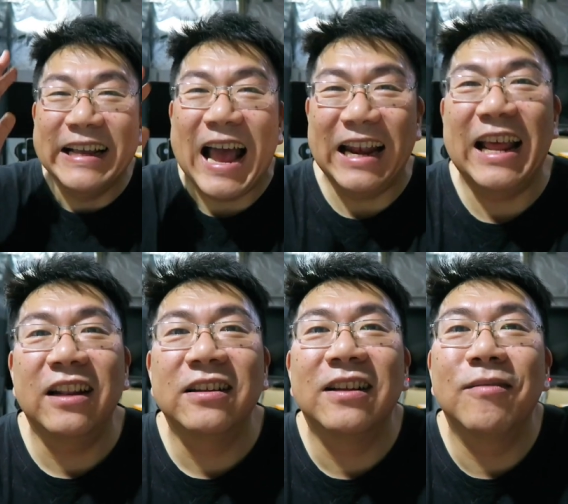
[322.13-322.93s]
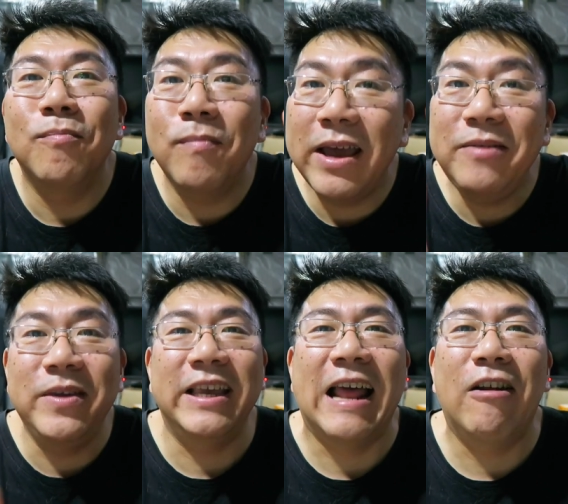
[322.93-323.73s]
งานนั้นไม่
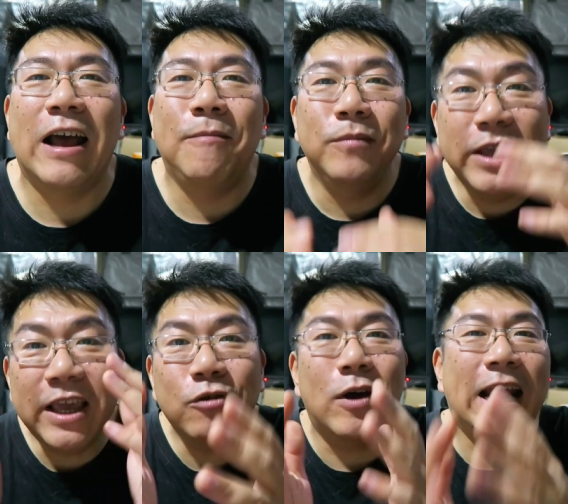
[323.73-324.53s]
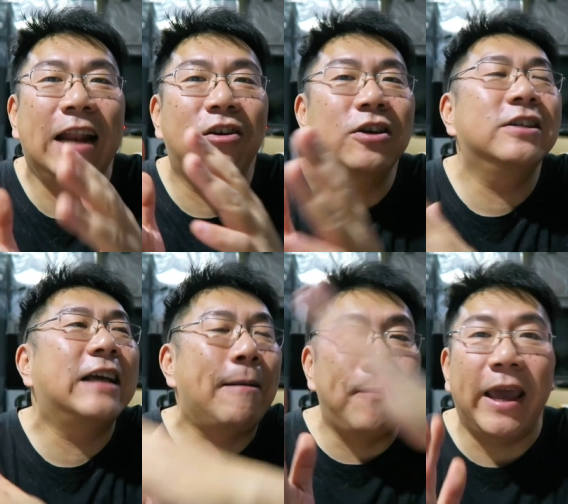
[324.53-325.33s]
มีแล้วนะครับยิ่งกว่านั้นก็คือ
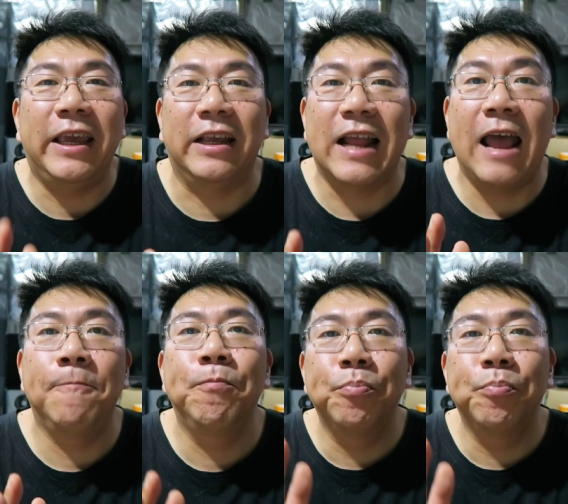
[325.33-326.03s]
กลับไปอีกนะ